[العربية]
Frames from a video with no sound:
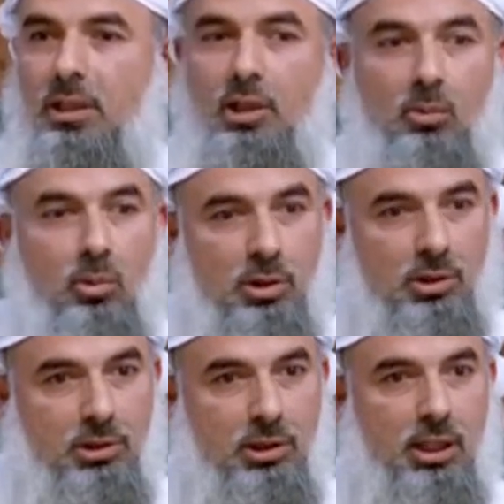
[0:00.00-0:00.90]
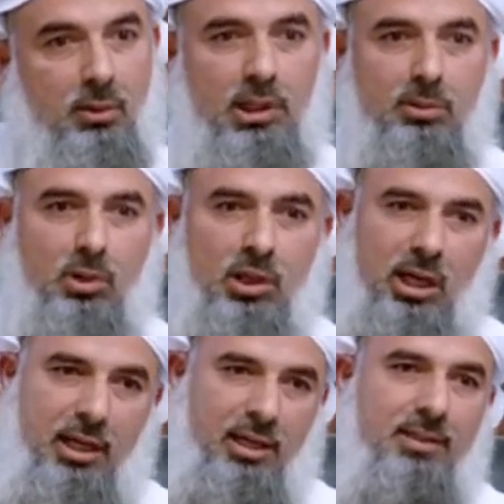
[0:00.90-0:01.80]
لأمور الدنيا ولأمور
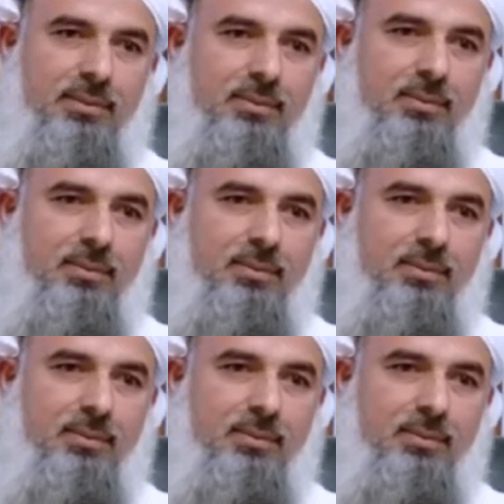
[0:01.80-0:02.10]
الآخرة